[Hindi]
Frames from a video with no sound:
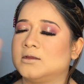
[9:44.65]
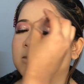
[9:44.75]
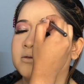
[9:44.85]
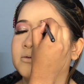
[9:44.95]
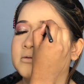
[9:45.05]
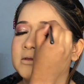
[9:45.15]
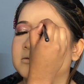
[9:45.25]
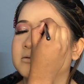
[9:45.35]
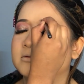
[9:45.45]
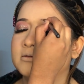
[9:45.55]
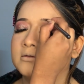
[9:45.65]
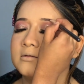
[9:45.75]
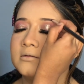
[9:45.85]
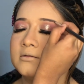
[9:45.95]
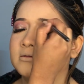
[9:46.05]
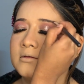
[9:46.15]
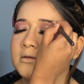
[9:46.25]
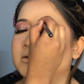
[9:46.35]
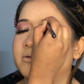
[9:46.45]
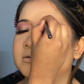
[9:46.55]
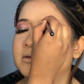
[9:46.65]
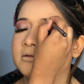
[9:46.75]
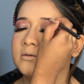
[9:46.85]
ज़्यादा नहीं हो रहा ये थोड़ा वाइट नहीं हो रहा